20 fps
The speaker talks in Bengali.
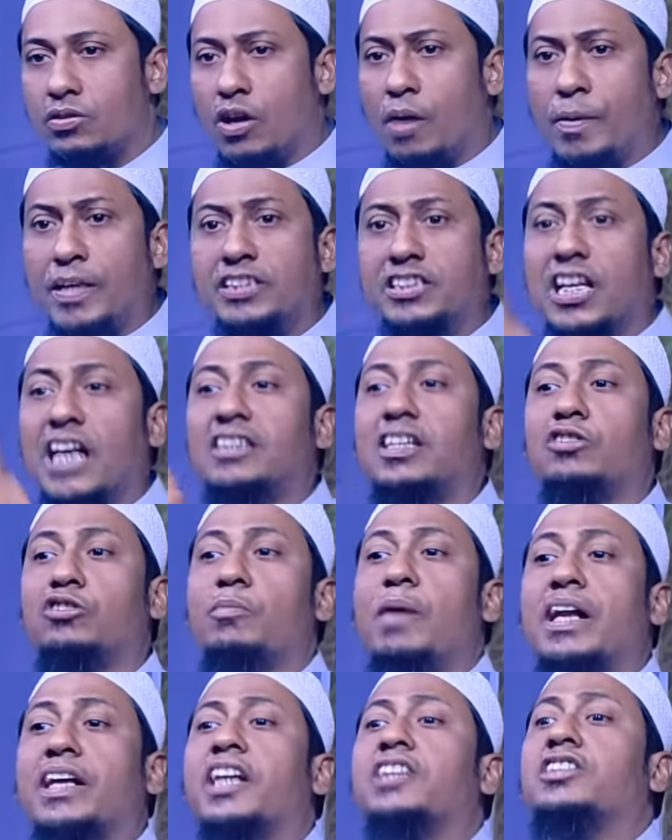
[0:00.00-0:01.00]
নবীর সাথে
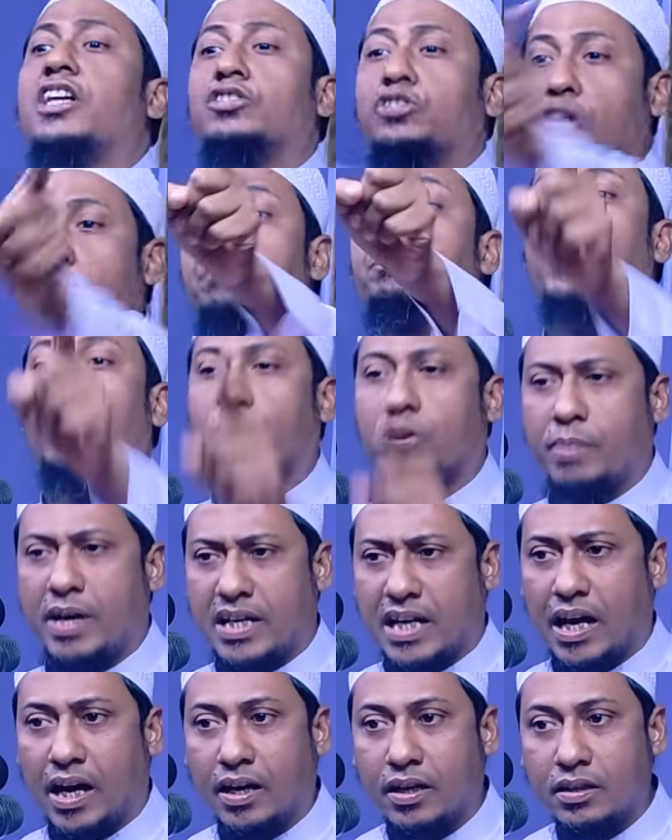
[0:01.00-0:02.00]
তোমার কিসের সম্পর্ক
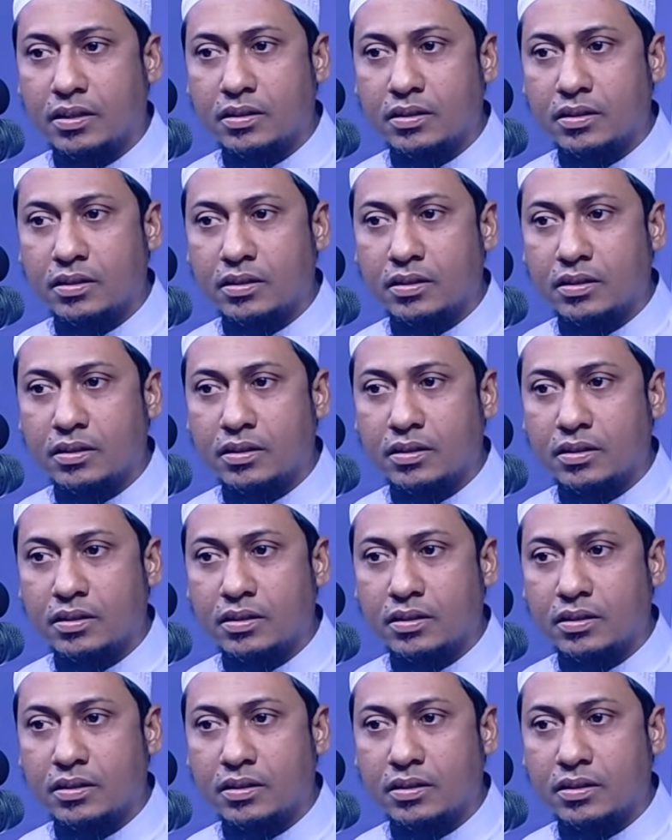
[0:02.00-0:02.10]
বেটা